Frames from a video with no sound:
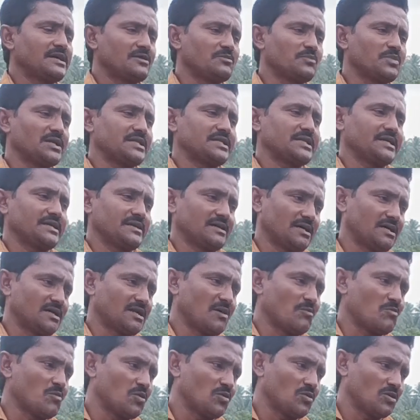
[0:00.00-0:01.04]
என்னன்னு பார்த்தீங்கன்னா
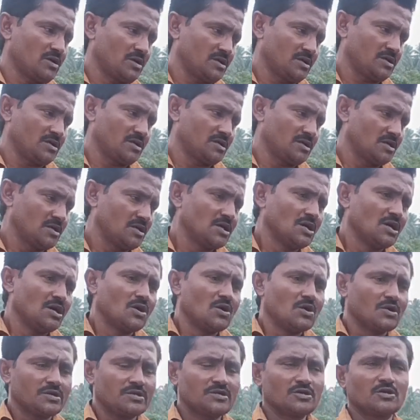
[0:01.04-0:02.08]
நம்ம ஒரு
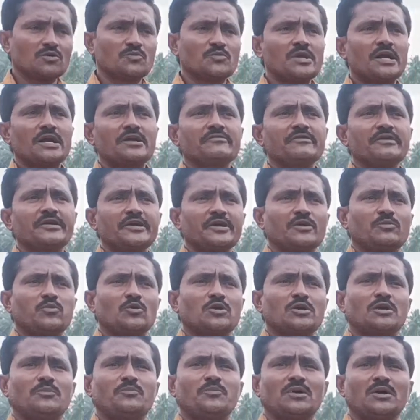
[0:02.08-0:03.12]
இதுக்கு முன்னாடி வீடியோ
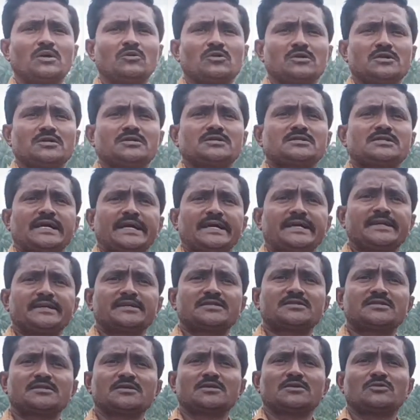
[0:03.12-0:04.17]
போட்டப்போ ஒரு
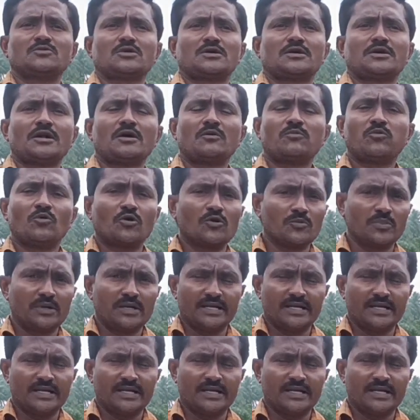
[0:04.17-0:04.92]
சயின்டிஸ்ட்டு ஒரு அண்ணா ஃபோன்